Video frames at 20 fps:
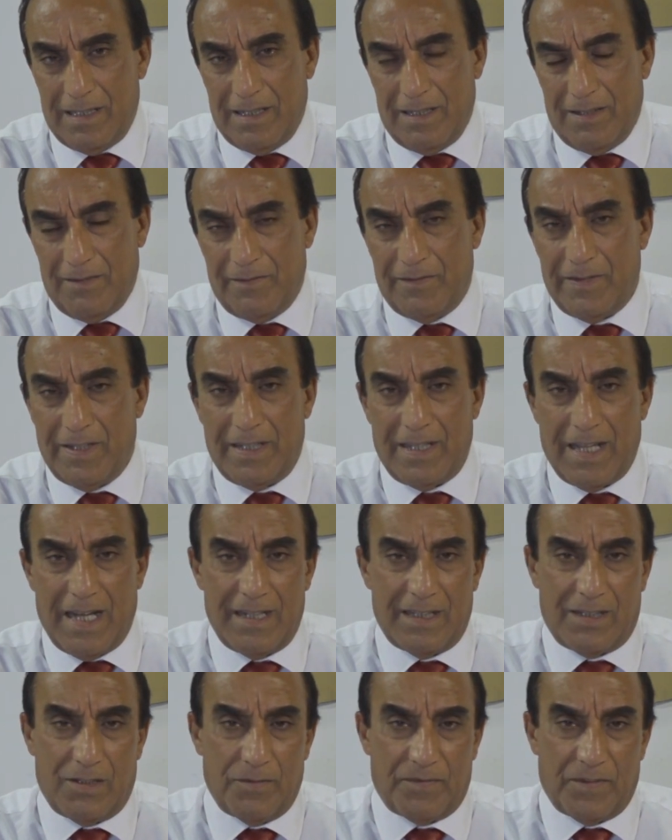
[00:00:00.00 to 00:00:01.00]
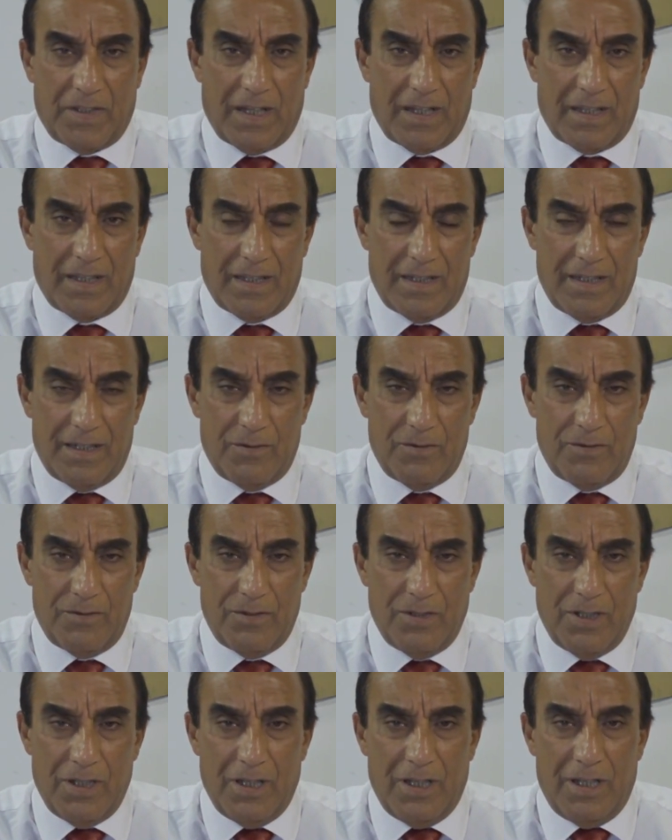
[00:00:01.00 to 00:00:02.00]
فلذلك يفترض أنه
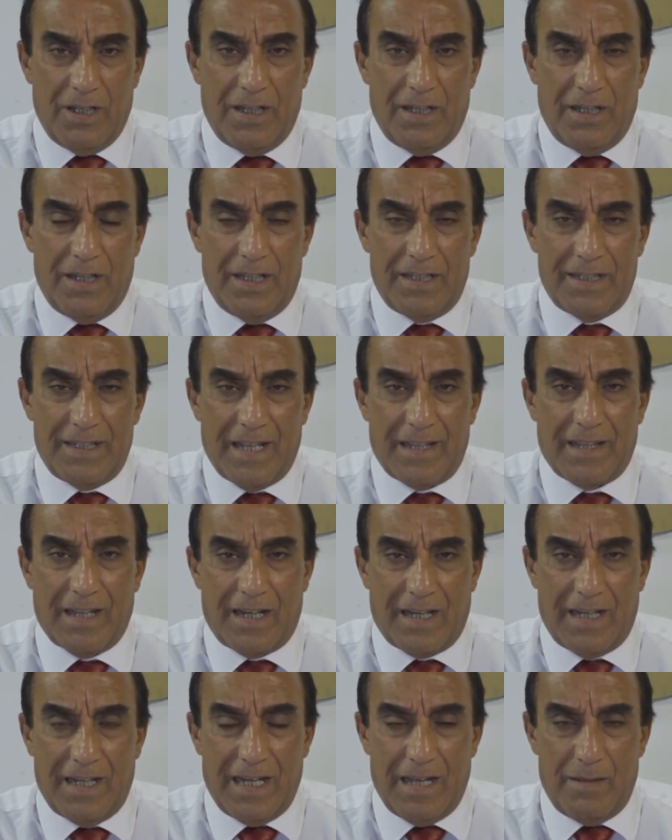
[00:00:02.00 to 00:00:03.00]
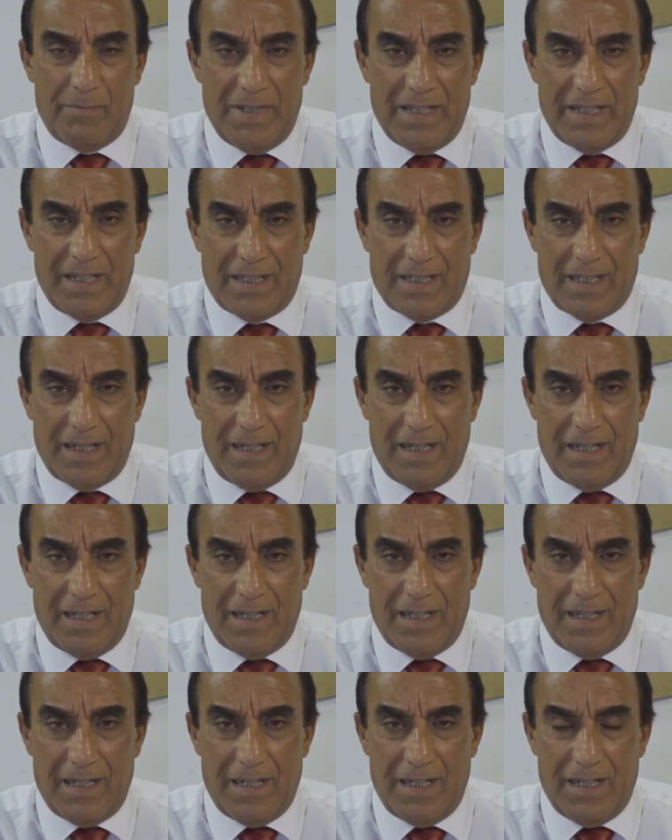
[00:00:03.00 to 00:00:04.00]
آه، النظر إلى مهنة
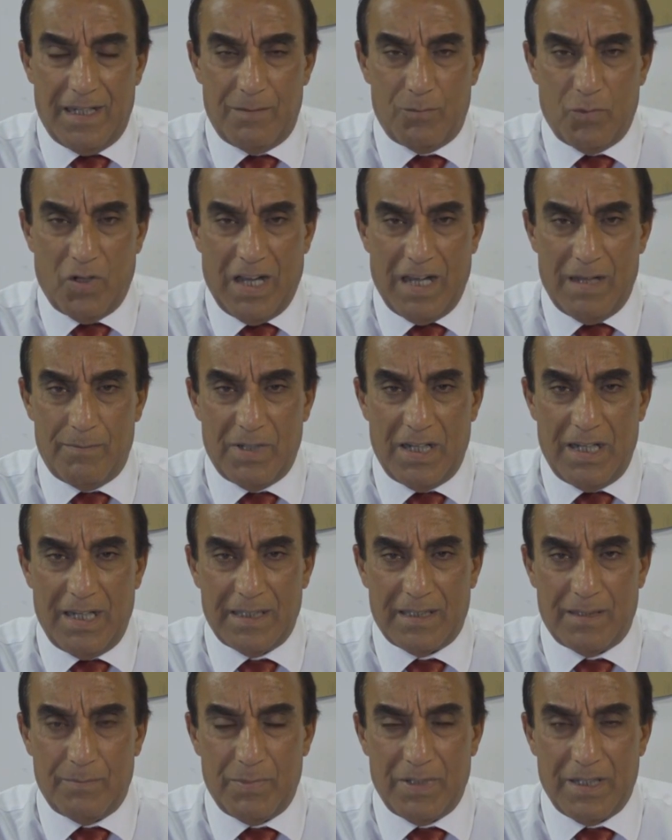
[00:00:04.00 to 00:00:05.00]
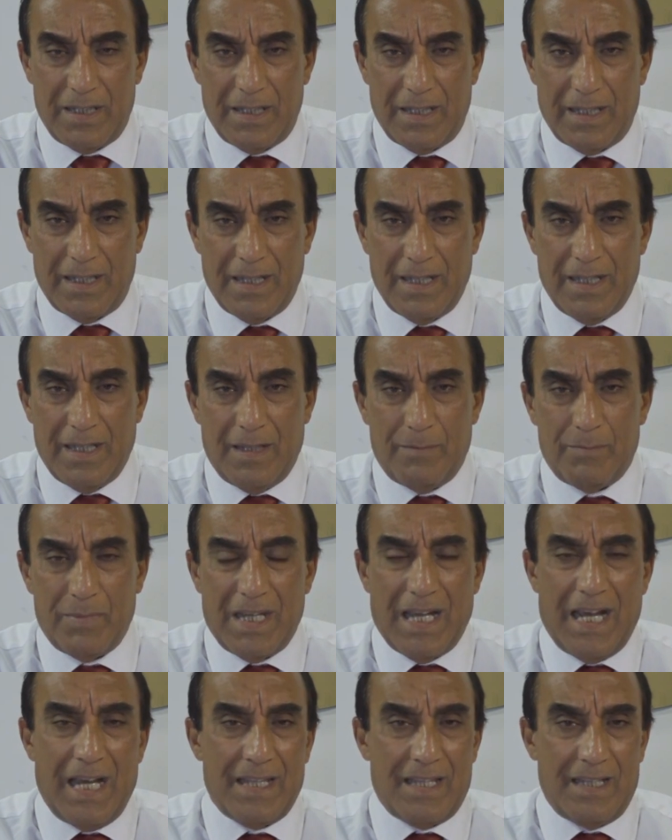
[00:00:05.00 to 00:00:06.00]
المحاماة
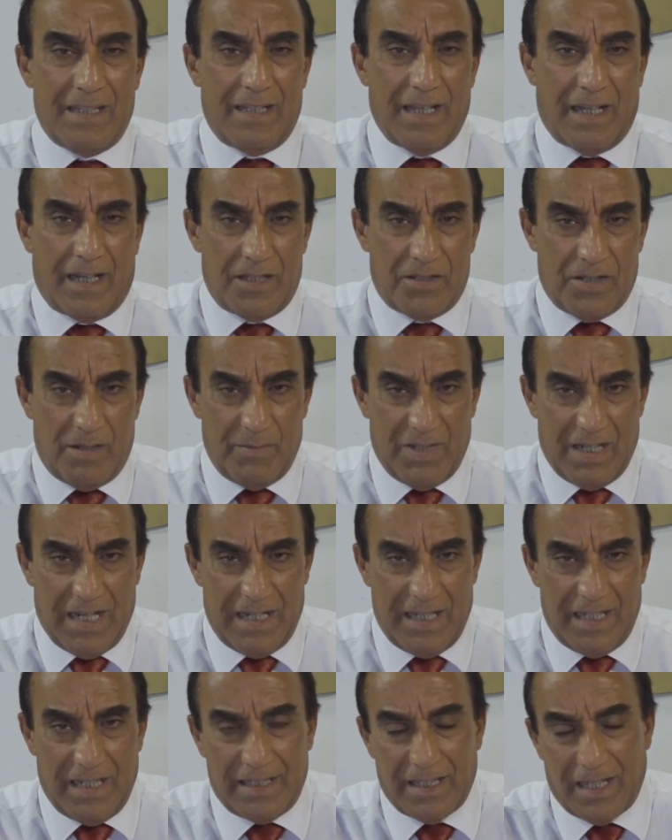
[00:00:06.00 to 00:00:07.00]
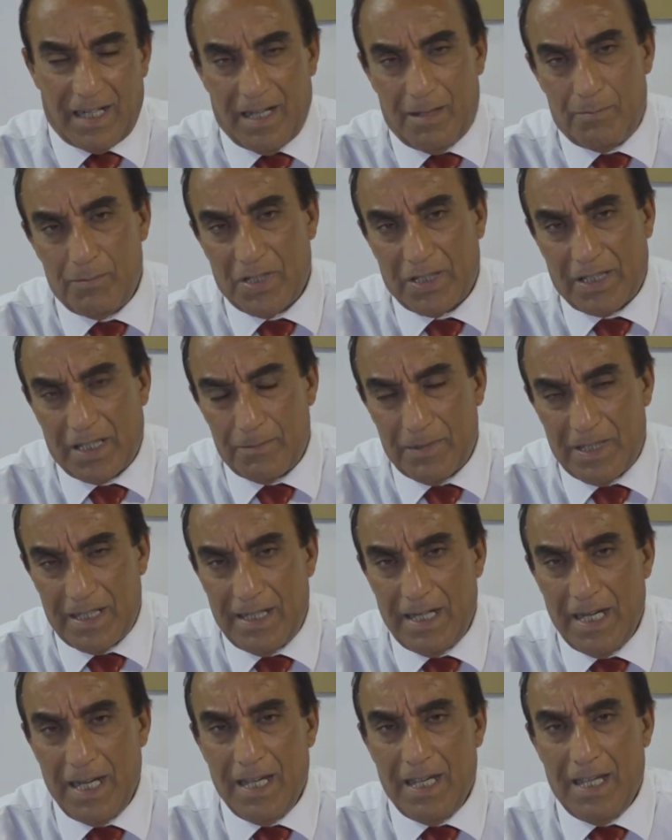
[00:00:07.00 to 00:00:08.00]
بهذه الدرجة من الاحترام من قبل
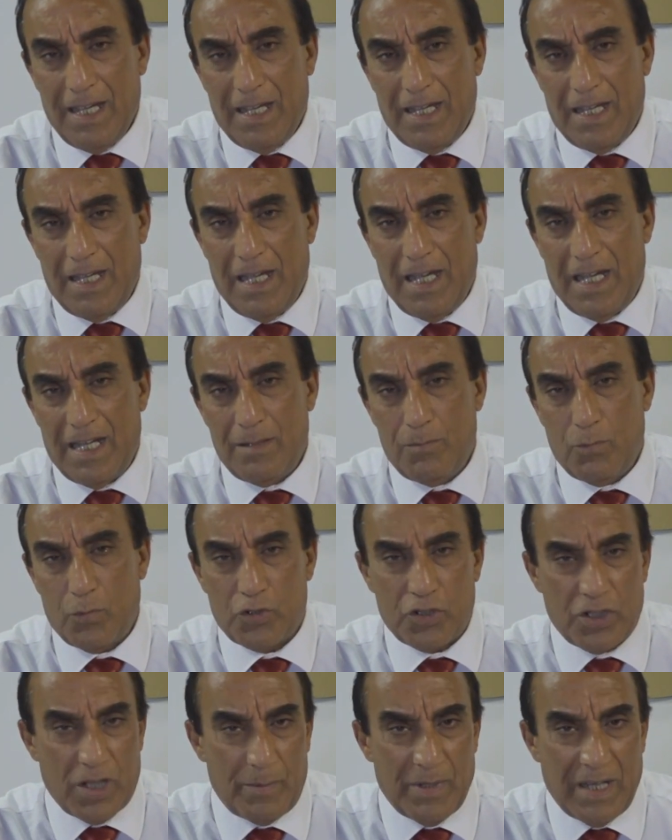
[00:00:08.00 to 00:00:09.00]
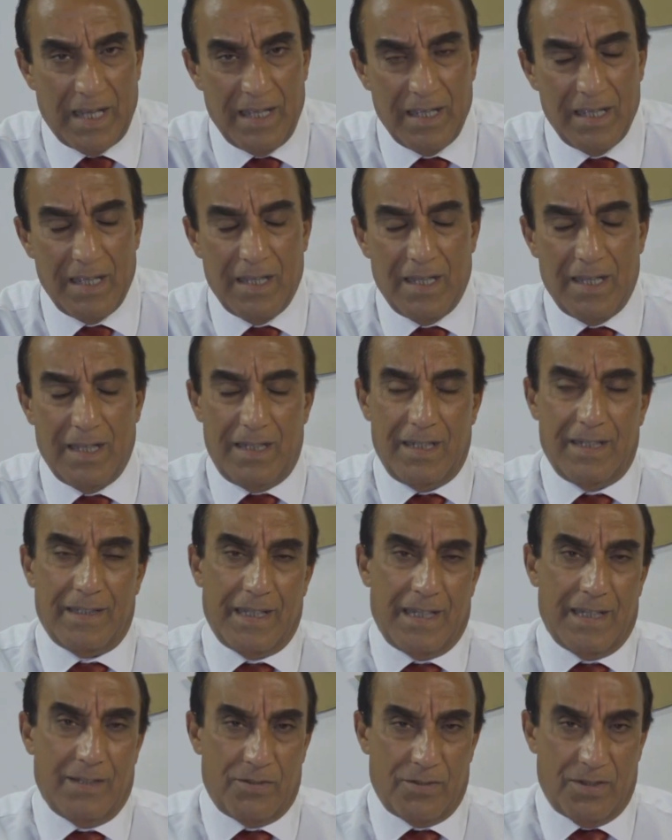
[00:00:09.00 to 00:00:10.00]
آه، المجتمع
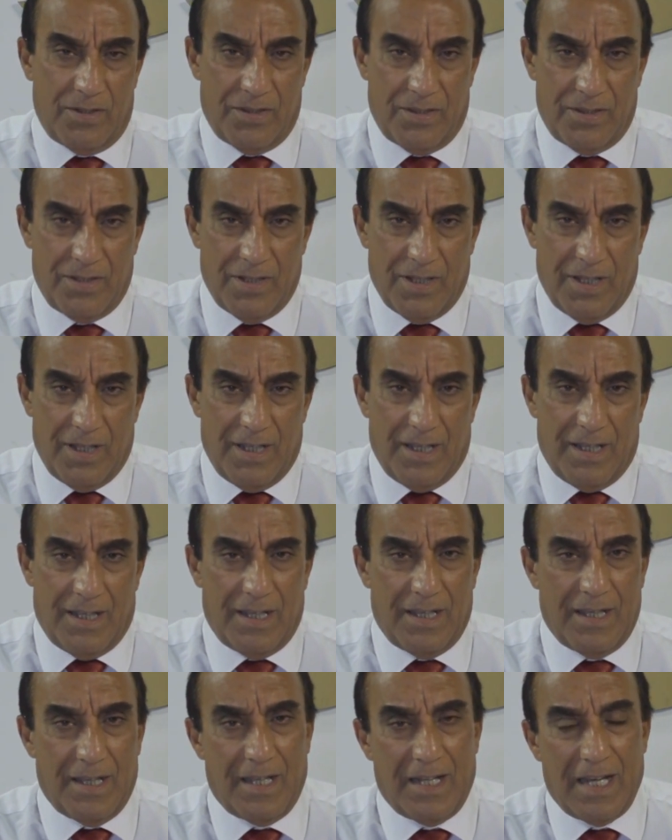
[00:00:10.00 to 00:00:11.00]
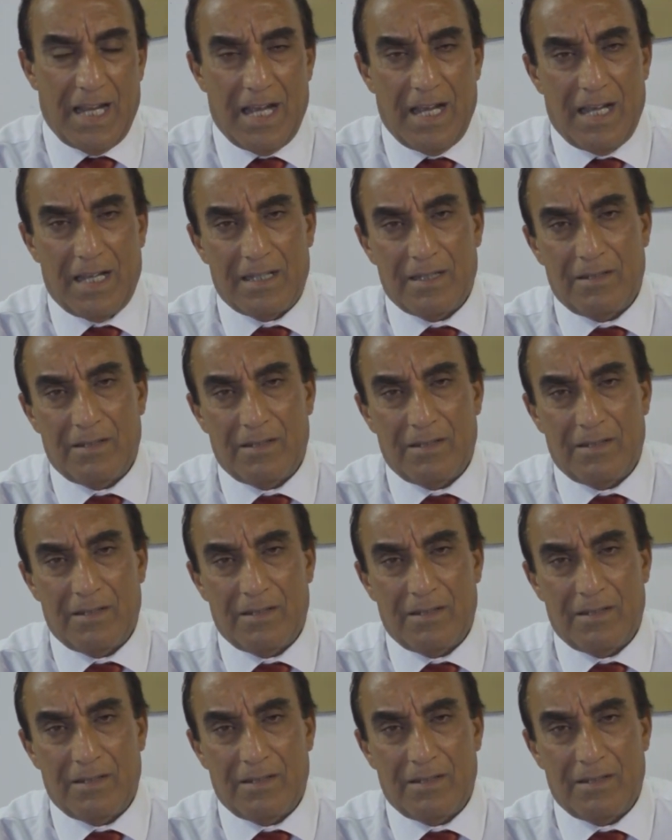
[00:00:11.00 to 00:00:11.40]
اللي يحدث الآن